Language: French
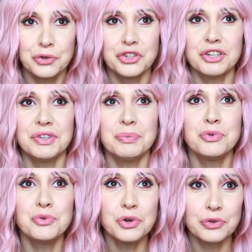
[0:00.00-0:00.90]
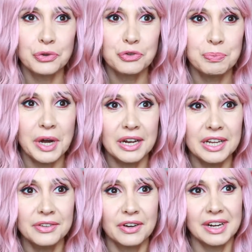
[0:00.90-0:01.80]
j'avais beaucoup entendu
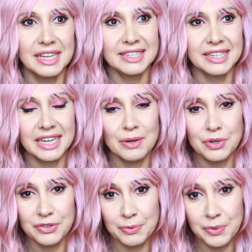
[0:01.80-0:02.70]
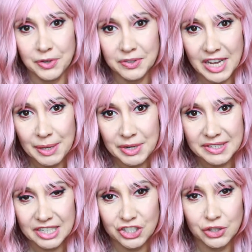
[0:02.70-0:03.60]
parler dans la série Once Upon a Time. Il
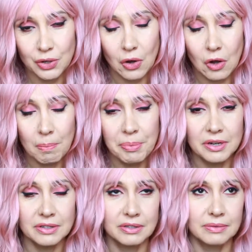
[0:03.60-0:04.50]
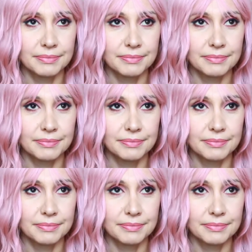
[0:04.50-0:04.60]
s'agit de Rumpel.